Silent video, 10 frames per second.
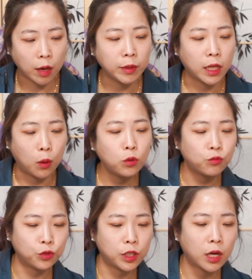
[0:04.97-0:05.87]
답이 나오는
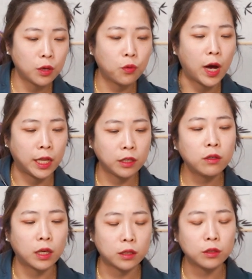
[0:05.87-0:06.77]
문제가 있고 아닌
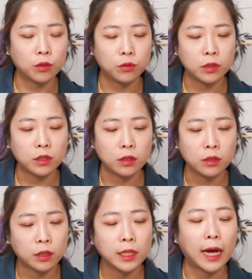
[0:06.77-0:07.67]
것 같은 경우는
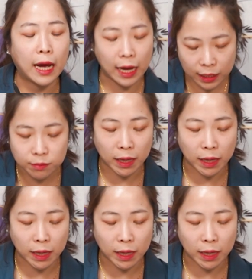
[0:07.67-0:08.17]
그냥 하지